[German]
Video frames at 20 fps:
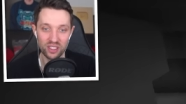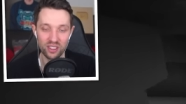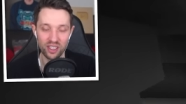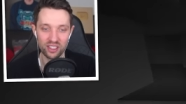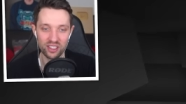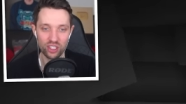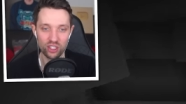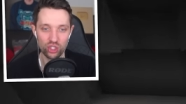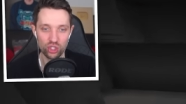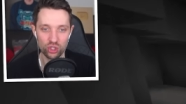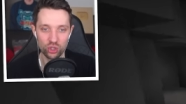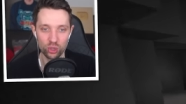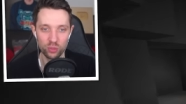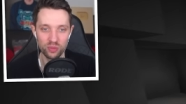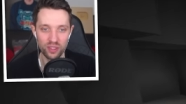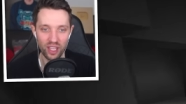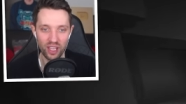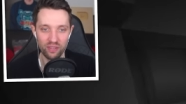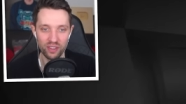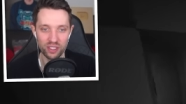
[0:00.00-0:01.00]
Ach ja, stimmt.
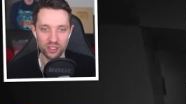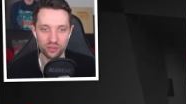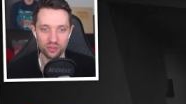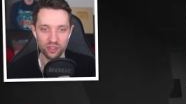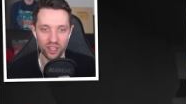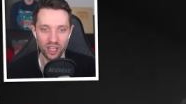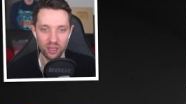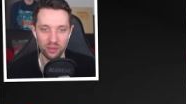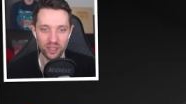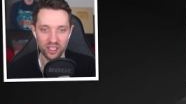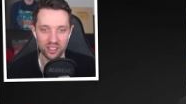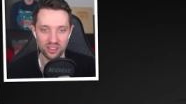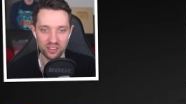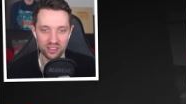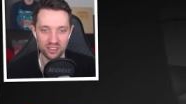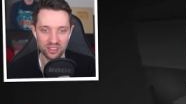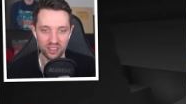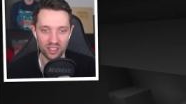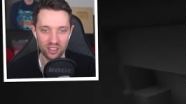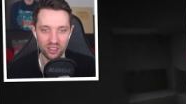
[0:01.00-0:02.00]
Hä, welche Farbe hatten
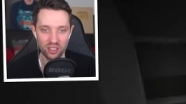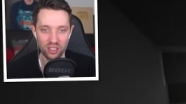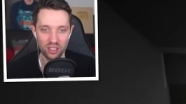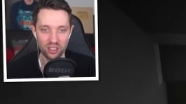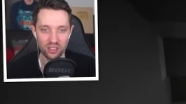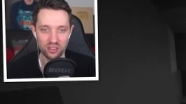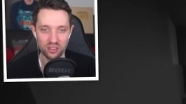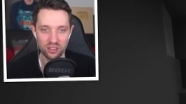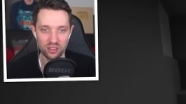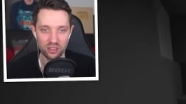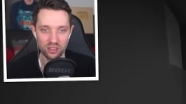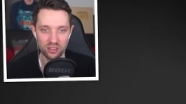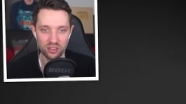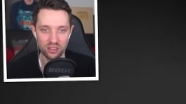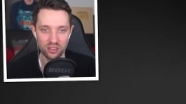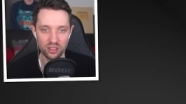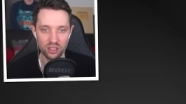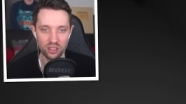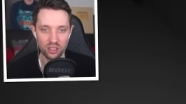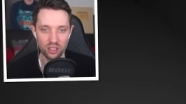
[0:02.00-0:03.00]
das dann? Äh,
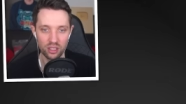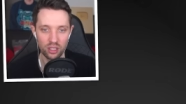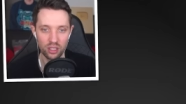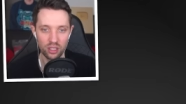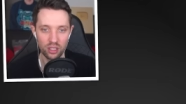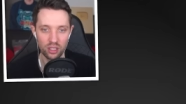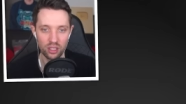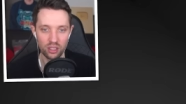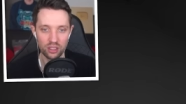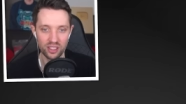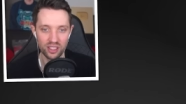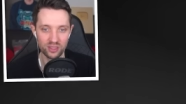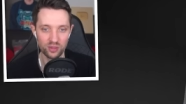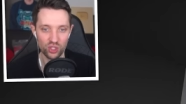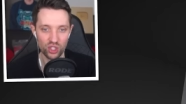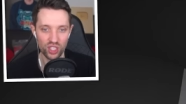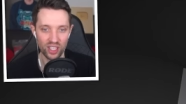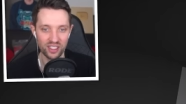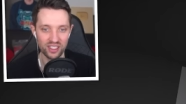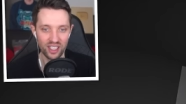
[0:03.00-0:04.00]
grau. Das ist
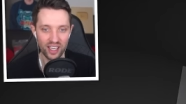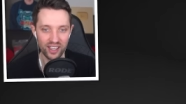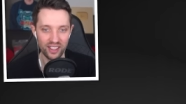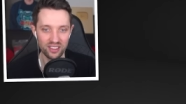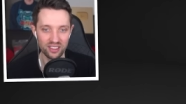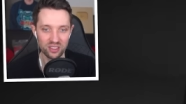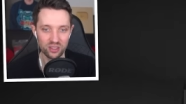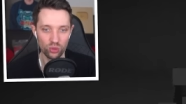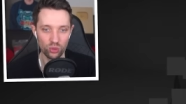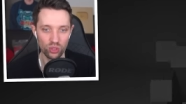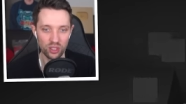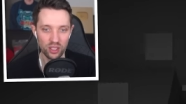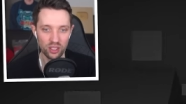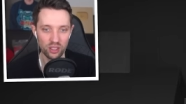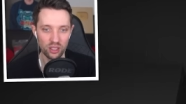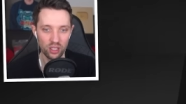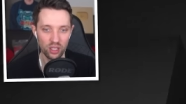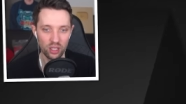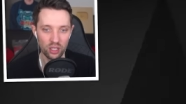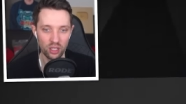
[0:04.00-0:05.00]
wahrscheinlich Eisen, oder?